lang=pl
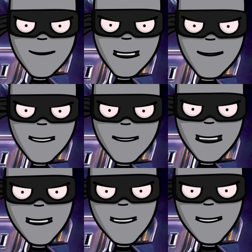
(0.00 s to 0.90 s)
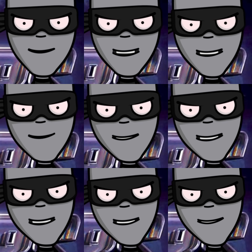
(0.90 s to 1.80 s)
Wciąż przecież
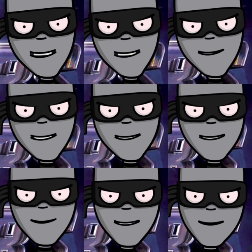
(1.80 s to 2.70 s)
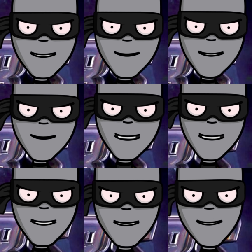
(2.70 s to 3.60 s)
pozostało kilka niewyjaśnionych lub
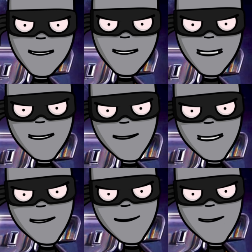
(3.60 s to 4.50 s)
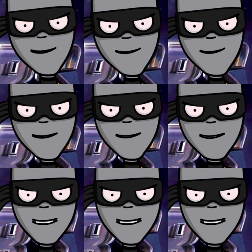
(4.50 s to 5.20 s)
nieprzedstawionych na ekranie kwestii, jak